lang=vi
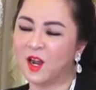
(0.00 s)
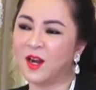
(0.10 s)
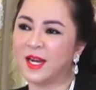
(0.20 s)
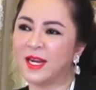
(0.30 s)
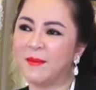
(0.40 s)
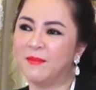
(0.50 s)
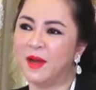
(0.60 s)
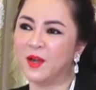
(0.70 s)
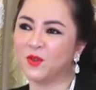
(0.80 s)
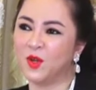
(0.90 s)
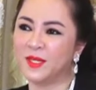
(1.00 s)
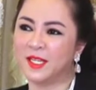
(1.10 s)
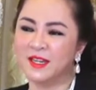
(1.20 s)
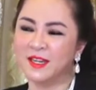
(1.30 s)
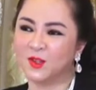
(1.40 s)
đó là cái đam mê của tôi và
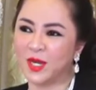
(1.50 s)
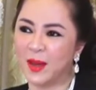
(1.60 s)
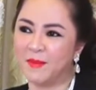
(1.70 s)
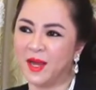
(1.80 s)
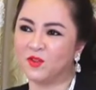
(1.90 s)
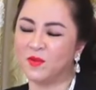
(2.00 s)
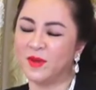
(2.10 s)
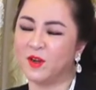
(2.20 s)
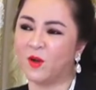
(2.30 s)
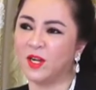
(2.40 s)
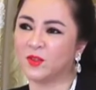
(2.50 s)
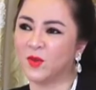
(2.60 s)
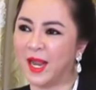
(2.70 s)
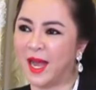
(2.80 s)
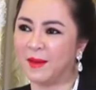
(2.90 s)
chính vì tôi đam mê tôi mới nỗ lực
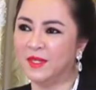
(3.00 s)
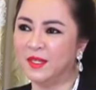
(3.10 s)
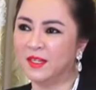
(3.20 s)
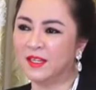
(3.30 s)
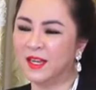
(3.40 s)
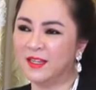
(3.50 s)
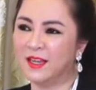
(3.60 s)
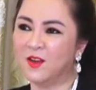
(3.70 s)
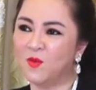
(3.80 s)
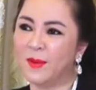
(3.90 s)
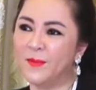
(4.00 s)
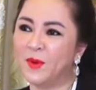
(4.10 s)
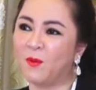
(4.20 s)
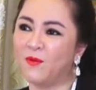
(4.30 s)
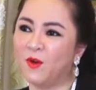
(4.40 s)
tôi làm nghề chơi cũng lắm
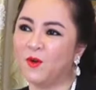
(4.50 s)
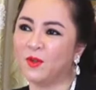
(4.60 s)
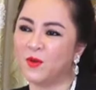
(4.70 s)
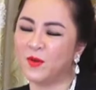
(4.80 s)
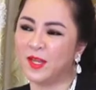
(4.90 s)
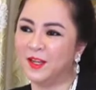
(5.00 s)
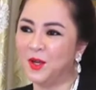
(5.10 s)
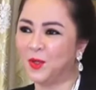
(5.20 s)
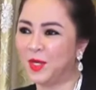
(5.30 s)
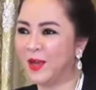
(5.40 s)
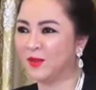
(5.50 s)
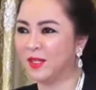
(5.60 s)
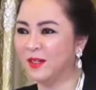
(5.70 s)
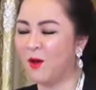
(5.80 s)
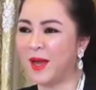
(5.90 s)
công phu chứ quý vị tôi đeo
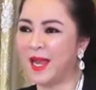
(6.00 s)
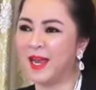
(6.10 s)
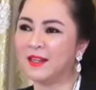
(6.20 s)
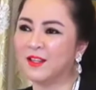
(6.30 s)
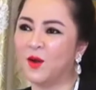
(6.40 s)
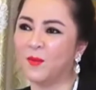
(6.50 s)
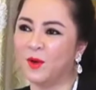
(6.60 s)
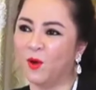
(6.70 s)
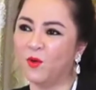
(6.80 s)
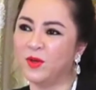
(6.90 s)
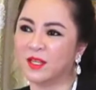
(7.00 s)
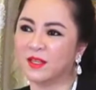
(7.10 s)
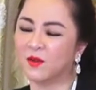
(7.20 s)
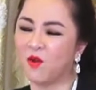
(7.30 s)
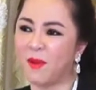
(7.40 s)
từ hộp é rồi tới hộp lụ và
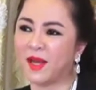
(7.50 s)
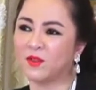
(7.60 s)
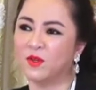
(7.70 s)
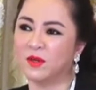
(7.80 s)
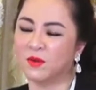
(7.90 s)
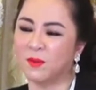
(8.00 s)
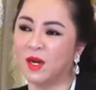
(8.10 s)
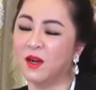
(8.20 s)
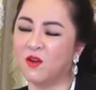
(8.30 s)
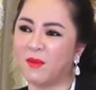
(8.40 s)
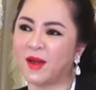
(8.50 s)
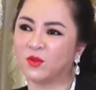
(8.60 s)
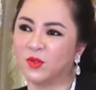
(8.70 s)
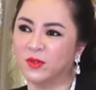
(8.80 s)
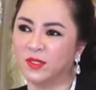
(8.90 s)
tới con mắt tôi nó còn bự hơn con mắt
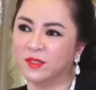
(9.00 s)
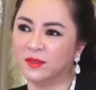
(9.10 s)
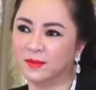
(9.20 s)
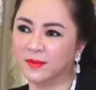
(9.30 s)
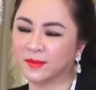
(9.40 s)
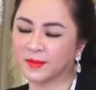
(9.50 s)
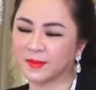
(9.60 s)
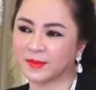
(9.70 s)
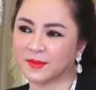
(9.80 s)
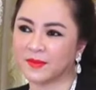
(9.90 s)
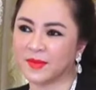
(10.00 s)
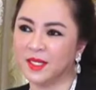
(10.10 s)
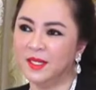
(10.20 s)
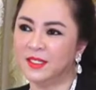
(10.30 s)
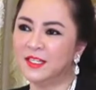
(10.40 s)
của tôi nữa
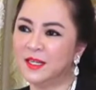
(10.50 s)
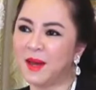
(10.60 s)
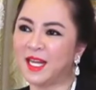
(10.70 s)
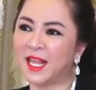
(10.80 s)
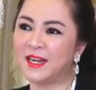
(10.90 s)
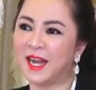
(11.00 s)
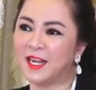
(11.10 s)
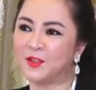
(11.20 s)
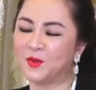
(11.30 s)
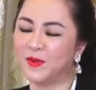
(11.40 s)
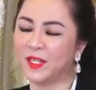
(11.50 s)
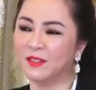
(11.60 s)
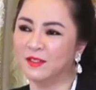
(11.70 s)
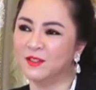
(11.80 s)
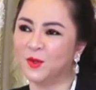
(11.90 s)
cho nên 3 tháng nay tôi phải
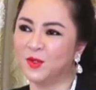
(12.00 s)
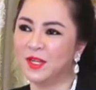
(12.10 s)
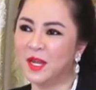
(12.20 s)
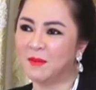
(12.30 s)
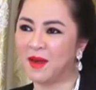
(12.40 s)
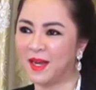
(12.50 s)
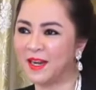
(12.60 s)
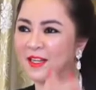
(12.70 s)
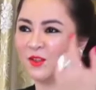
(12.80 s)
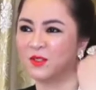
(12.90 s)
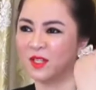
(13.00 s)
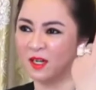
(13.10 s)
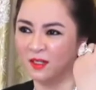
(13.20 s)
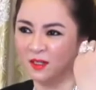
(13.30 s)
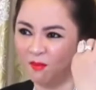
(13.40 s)
thưởng tôi bằng cách là tôi
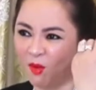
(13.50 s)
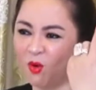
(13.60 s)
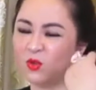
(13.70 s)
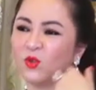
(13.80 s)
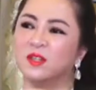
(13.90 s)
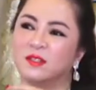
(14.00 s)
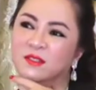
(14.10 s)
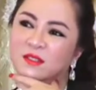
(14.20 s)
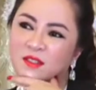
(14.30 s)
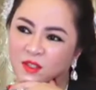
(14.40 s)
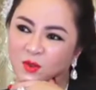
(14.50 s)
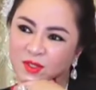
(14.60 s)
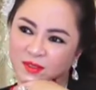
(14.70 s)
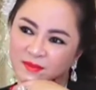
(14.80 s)
tự mua tôi thưởng cho tôi